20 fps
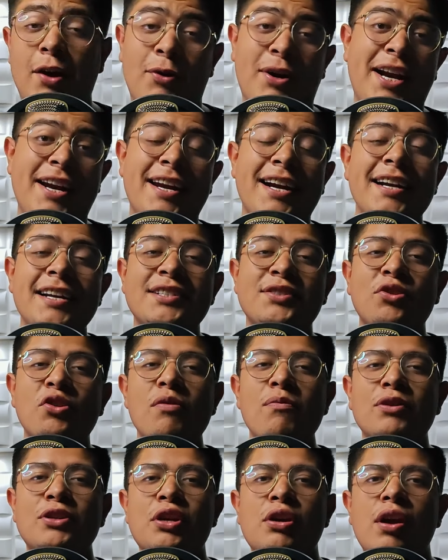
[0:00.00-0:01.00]
En lo general
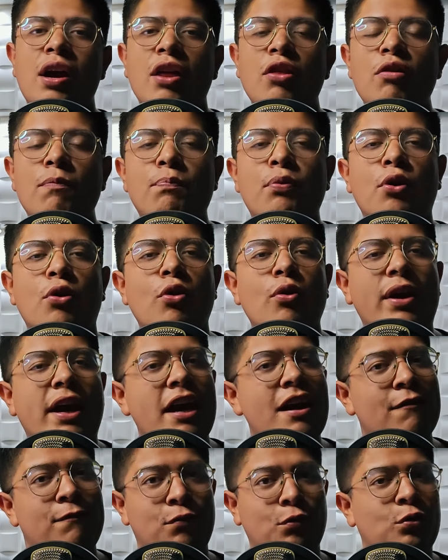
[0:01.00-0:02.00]
estoy emocionado por lo
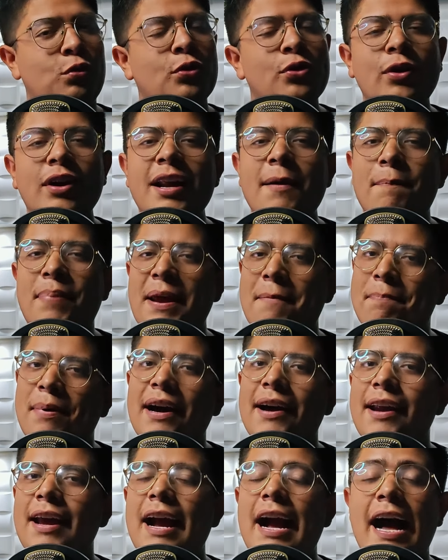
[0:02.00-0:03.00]
que el futuro le
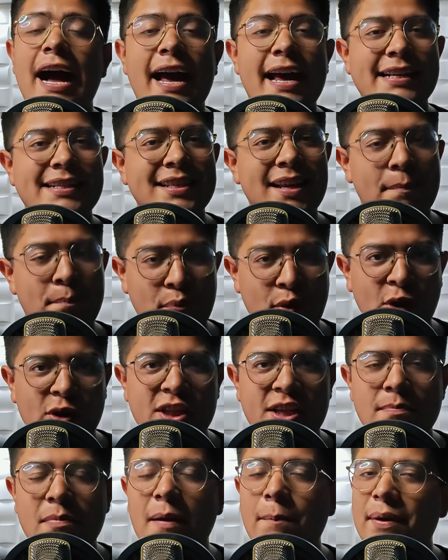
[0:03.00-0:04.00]
prepare a esta
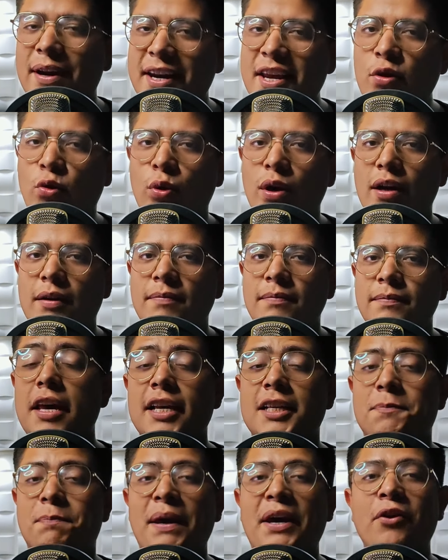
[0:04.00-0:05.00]
próxima película
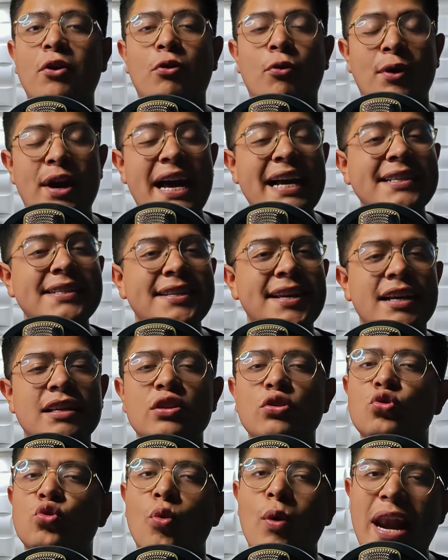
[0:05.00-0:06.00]
y espero con
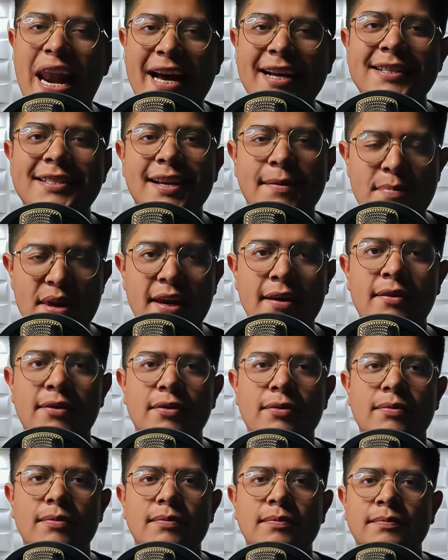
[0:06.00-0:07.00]
ansias su
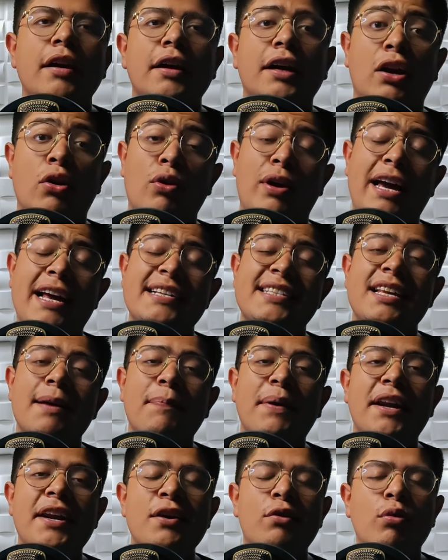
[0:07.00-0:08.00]
lanzamiento. Creo que
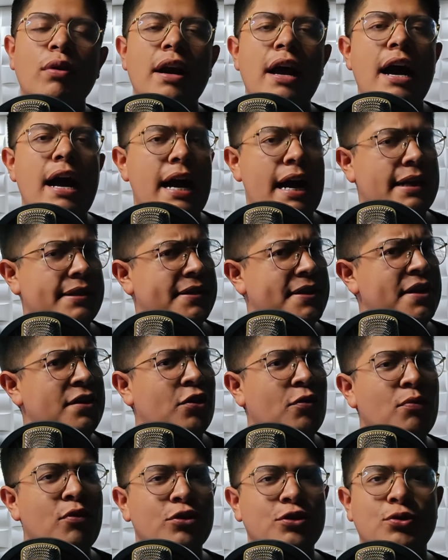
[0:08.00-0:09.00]
esta película, así
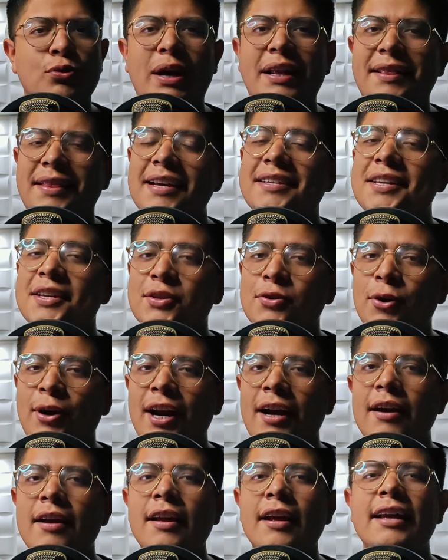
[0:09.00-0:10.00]
como su
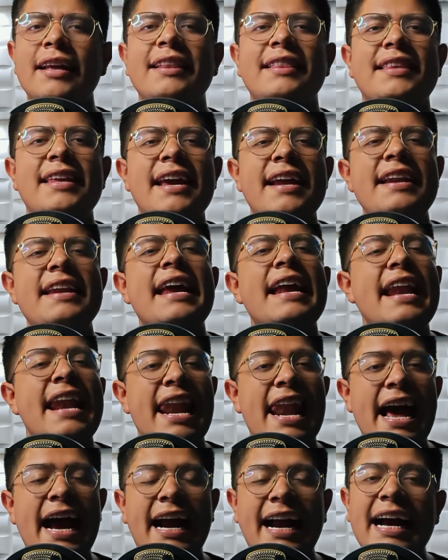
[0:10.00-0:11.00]
antecesora, tiene
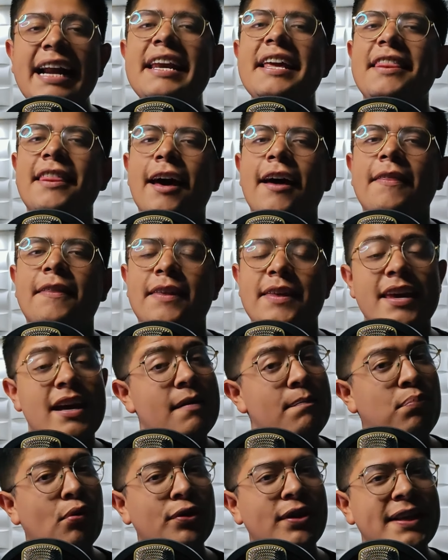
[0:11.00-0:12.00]
la calidad y
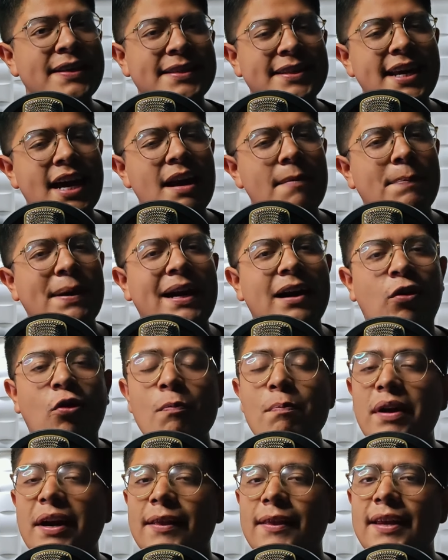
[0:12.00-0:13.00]
el potencial para
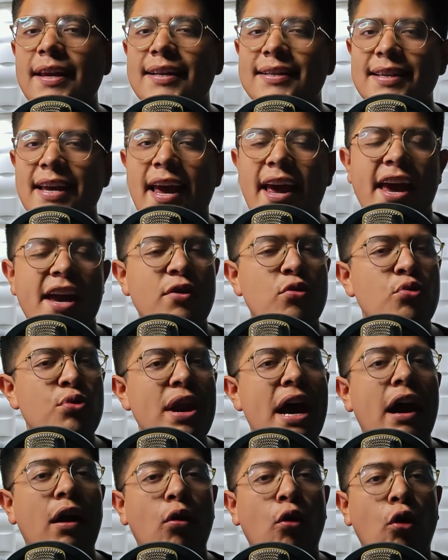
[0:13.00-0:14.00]
convertirse en
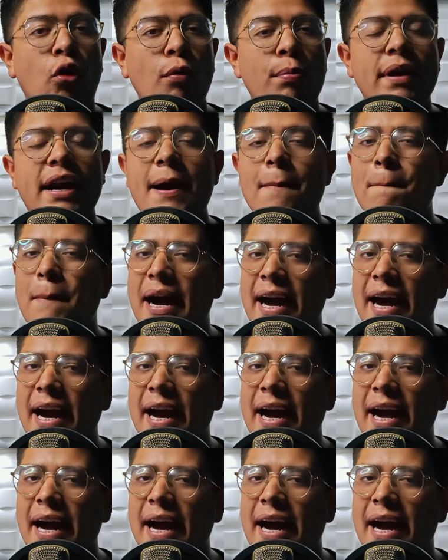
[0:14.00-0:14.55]
una obra